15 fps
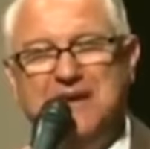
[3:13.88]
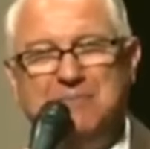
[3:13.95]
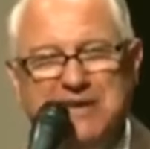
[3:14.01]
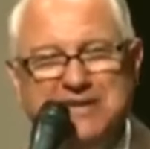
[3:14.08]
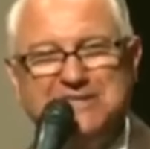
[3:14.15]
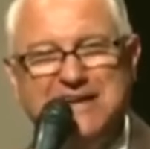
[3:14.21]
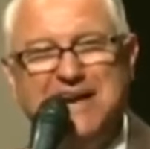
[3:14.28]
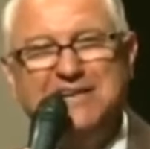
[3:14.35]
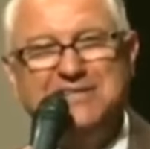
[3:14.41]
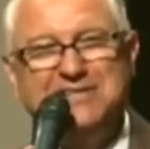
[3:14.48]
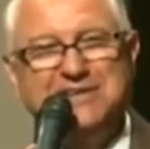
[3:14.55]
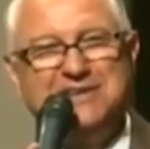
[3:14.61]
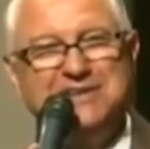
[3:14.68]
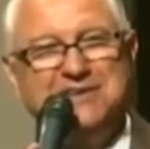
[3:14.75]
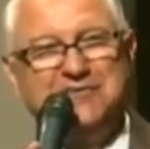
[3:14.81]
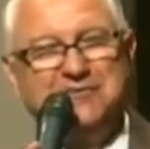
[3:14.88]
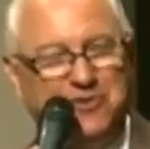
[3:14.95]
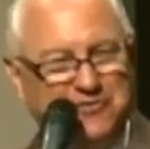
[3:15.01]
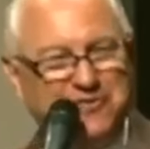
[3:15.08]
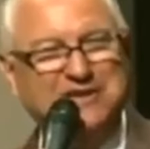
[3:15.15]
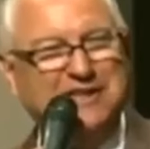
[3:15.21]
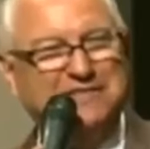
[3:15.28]
e a mensagem
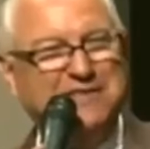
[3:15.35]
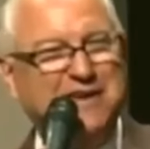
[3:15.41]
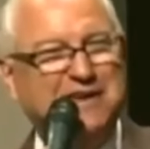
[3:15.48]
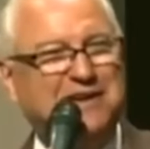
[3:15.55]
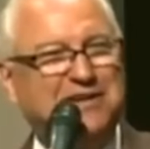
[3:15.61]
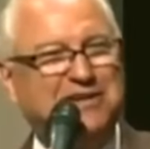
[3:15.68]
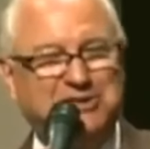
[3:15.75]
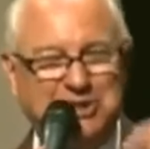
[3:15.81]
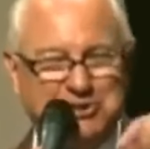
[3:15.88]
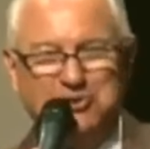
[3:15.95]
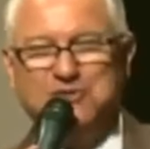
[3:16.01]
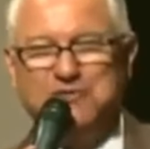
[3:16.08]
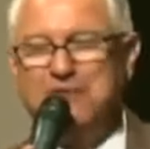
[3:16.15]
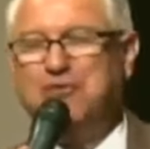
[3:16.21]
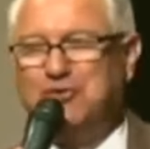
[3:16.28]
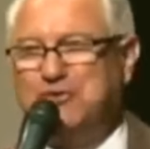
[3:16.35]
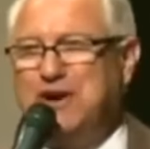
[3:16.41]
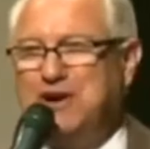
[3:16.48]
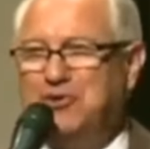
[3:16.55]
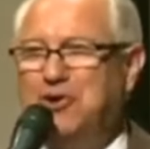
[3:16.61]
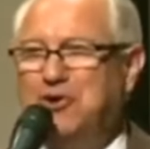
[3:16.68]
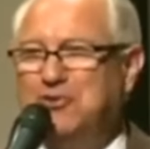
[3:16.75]
for verdadeira, que Jesus vai
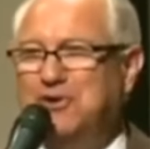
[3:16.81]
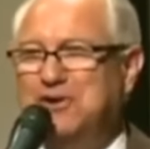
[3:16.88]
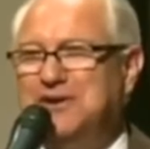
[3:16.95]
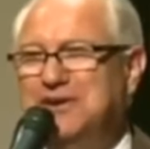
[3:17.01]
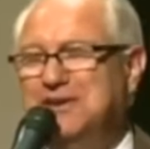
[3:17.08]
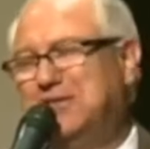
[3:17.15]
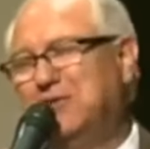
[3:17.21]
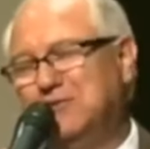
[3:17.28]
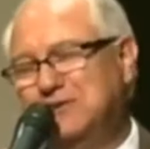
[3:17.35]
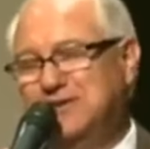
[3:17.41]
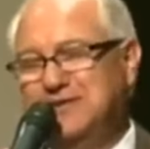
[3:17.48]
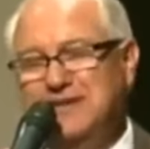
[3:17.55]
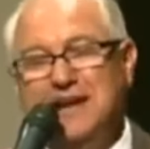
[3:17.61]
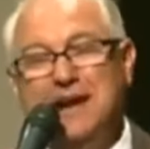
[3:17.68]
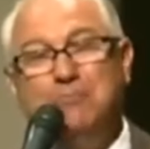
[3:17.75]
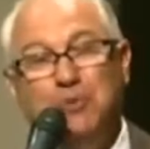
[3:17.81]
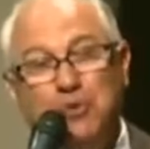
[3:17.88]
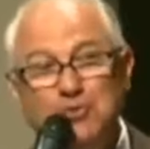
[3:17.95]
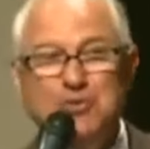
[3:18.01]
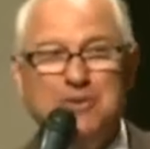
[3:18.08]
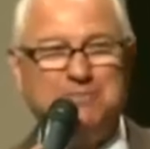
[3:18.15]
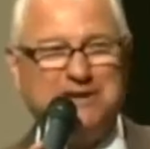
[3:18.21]
voltar logo, então você terá
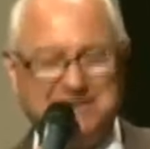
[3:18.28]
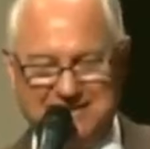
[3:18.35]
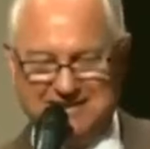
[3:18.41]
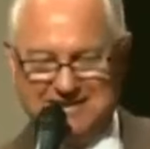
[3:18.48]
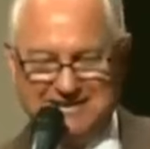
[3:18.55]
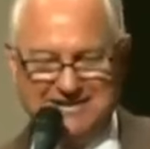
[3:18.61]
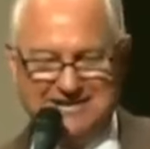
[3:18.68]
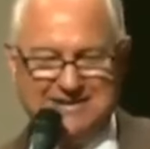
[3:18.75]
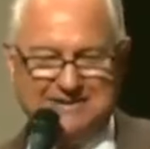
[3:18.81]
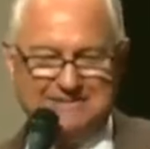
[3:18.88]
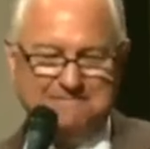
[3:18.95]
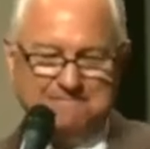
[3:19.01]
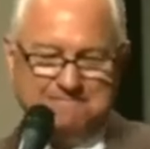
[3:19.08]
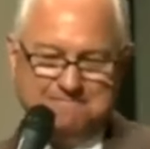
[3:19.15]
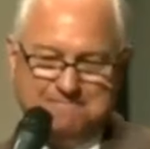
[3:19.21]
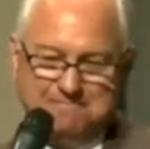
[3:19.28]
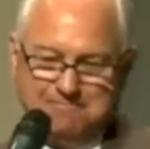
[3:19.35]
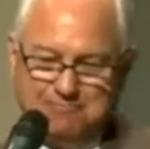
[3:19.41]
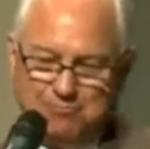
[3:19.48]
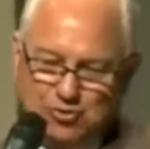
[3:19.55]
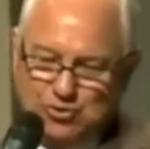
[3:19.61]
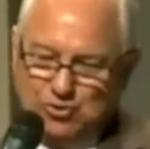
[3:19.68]
muito a perder.
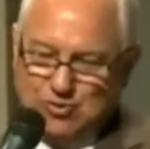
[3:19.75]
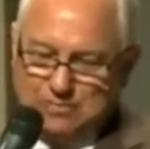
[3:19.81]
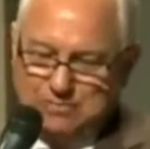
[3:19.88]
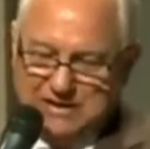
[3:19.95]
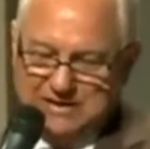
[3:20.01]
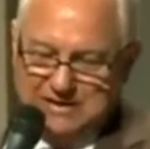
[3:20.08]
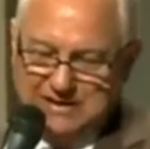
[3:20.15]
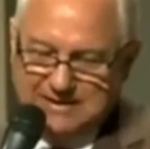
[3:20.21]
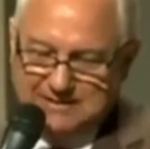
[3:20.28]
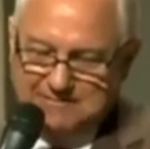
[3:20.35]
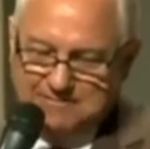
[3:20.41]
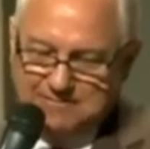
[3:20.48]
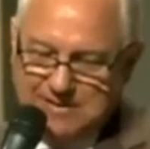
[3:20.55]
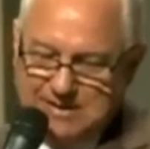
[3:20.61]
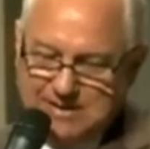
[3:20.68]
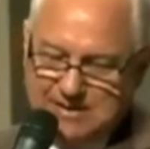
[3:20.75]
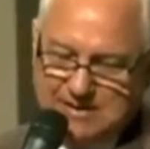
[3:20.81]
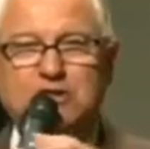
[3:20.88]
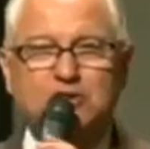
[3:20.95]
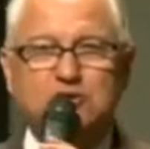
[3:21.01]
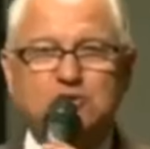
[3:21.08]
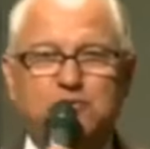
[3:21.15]
Muito a perder. O
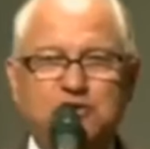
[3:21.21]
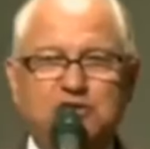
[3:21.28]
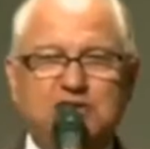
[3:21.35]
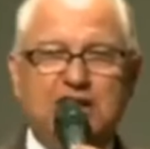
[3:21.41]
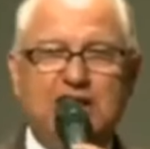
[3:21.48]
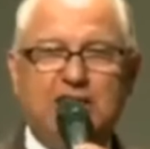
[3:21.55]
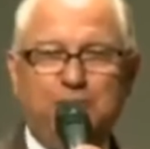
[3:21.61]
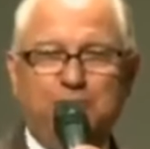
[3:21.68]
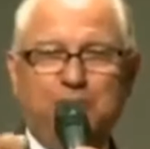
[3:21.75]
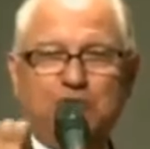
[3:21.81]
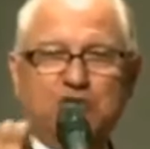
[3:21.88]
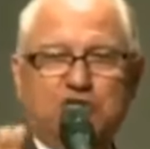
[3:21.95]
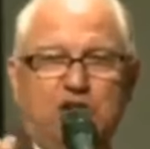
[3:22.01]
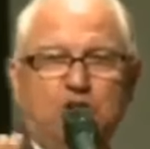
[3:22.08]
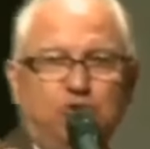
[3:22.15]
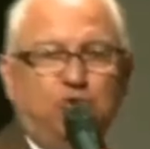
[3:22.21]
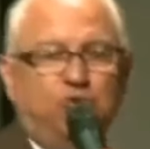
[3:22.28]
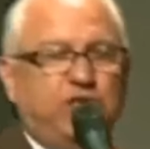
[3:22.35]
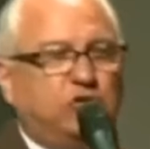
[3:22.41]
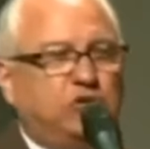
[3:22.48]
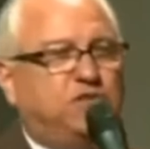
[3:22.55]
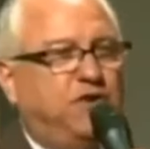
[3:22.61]
povo de Deus for selado pelo selo
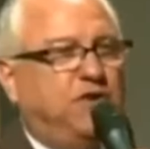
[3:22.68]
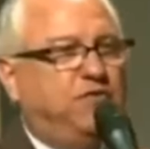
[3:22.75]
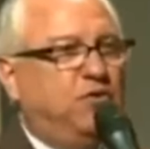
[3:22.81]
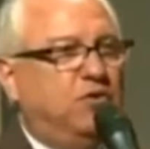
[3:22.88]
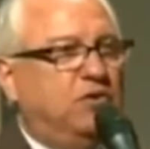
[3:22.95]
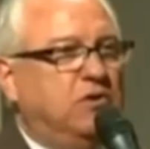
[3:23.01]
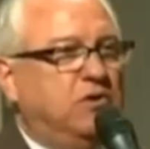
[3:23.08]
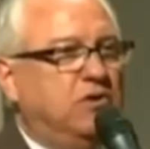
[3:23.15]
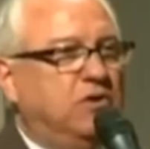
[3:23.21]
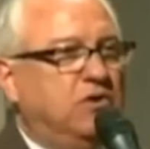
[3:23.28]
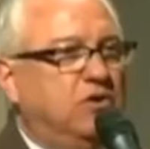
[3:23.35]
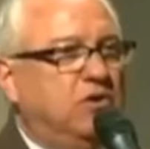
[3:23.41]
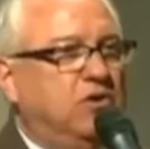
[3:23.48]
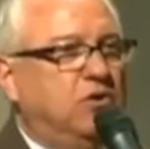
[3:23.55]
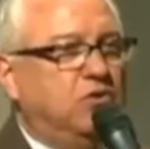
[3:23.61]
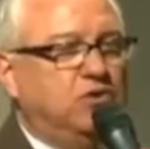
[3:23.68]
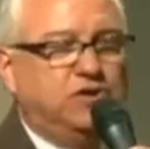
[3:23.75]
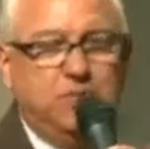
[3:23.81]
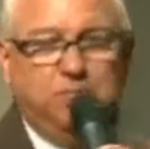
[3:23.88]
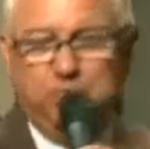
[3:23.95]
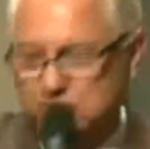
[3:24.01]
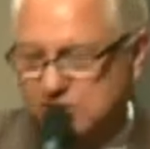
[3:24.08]
do Deus vivo,
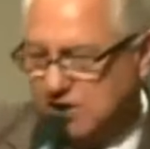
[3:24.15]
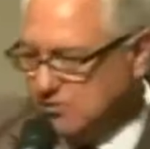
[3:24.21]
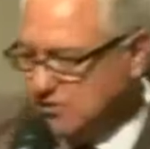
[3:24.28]
os ímpios